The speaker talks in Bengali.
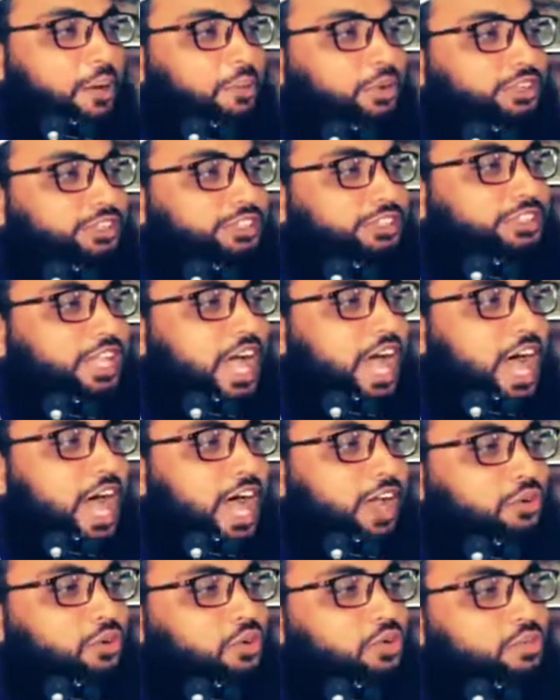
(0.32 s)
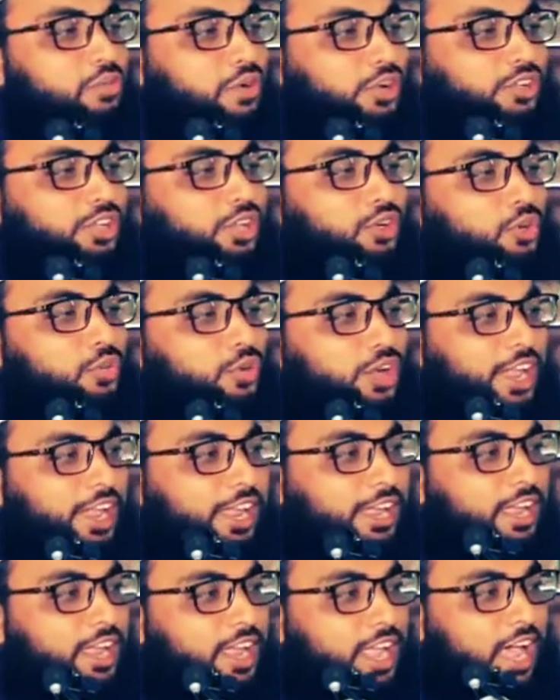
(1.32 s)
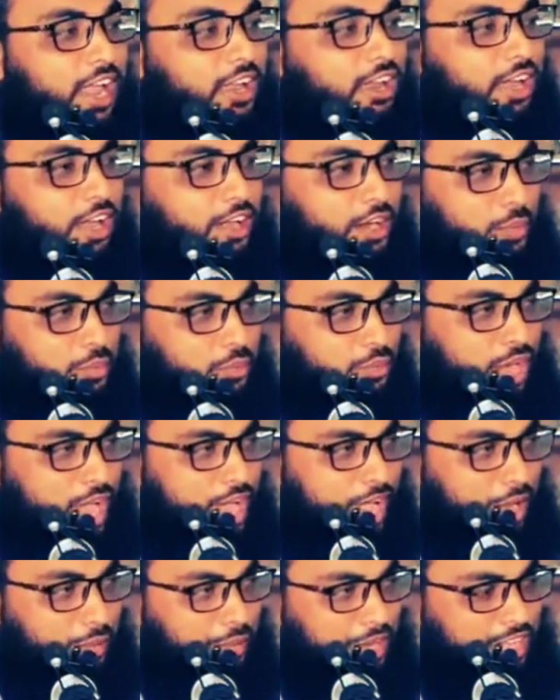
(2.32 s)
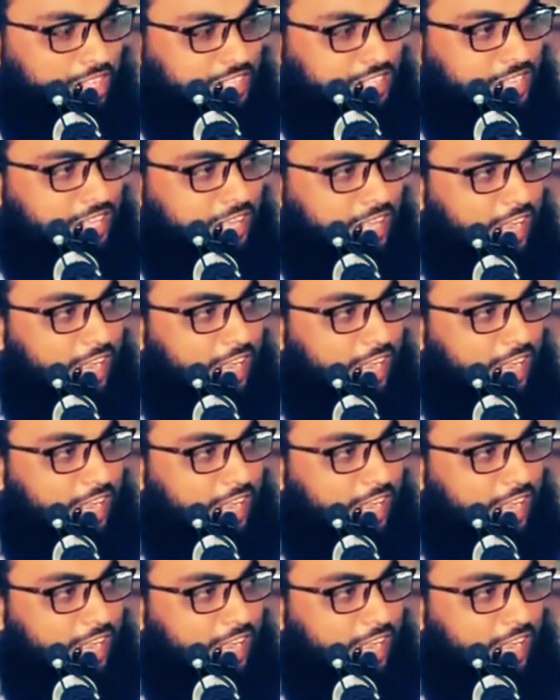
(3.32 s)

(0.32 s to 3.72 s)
এবং তার উম্মতদের উপরে আল্লাহ রব্বুল আলমিন